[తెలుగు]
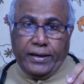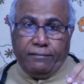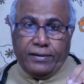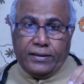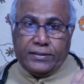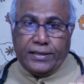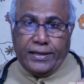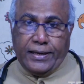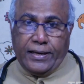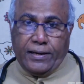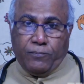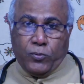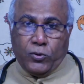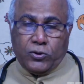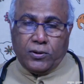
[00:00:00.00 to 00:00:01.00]
ఏమి
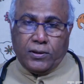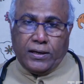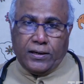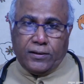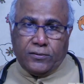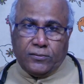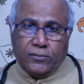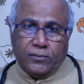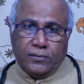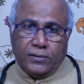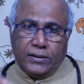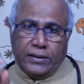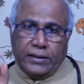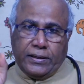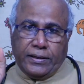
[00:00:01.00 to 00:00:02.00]
చేయలేకపోతున్నాడు
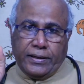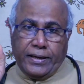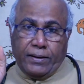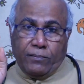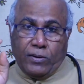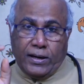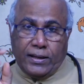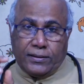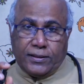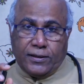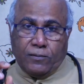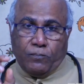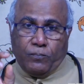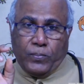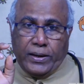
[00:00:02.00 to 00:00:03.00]

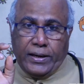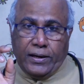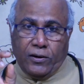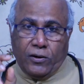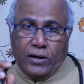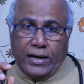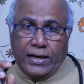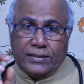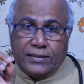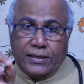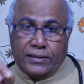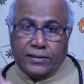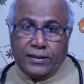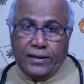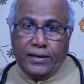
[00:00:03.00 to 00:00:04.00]
ఏమాత్రం పనిలో
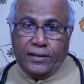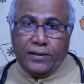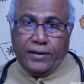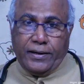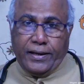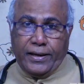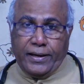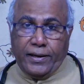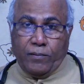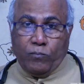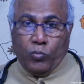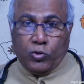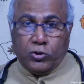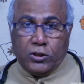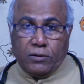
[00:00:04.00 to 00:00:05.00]
ఆసక్తి లేదంటే
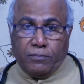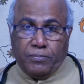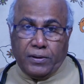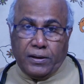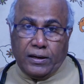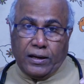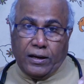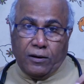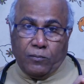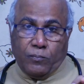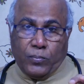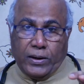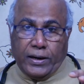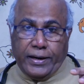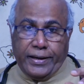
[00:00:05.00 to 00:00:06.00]
మూత్రపిండాలు
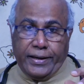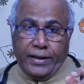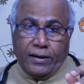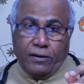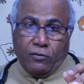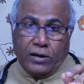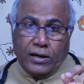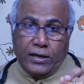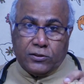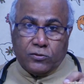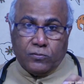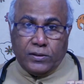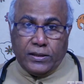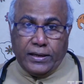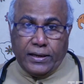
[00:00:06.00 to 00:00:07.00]
పాడయ్యే
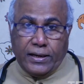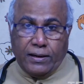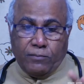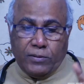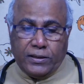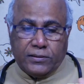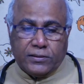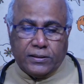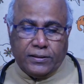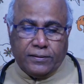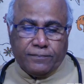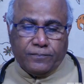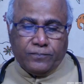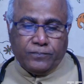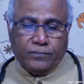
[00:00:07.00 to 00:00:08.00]
అవకాశం ఉందని
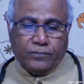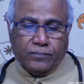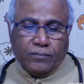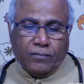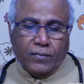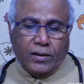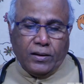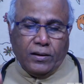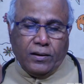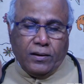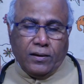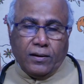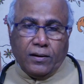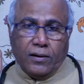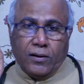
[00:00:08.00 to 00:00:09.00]
గమనించండి
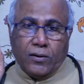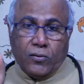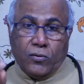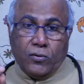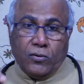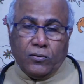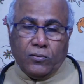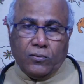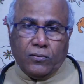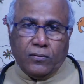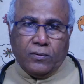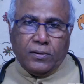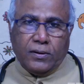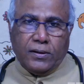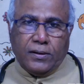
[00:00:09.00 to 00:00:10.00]
రెండు
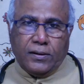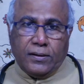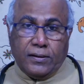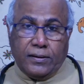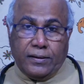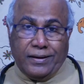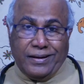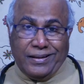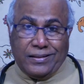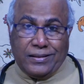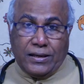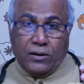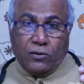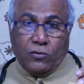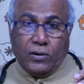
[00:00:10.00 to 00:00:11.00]

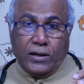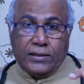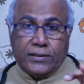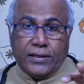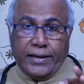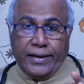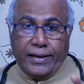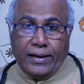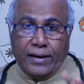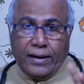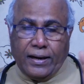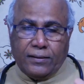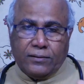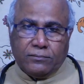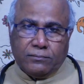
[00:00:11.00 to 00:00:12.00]
నిద్ర కూడా సరిగా
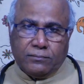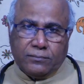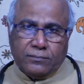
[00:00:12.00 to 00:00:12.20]
రాదు